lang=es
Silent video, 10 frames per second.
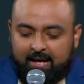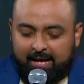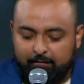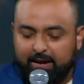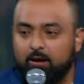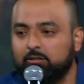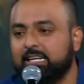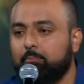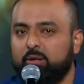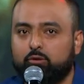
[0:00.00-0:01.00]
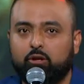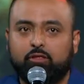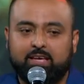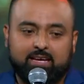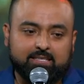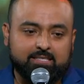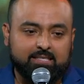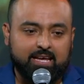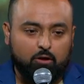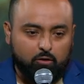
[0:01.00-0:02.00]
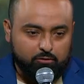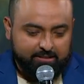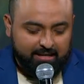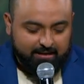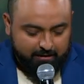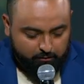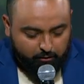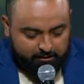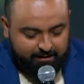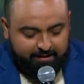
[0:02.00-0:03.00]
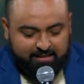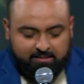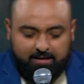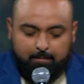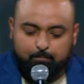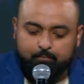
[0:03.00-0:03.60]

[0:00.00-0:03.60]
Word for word: Hebreos capítulo 10, del 11 al 14 dice,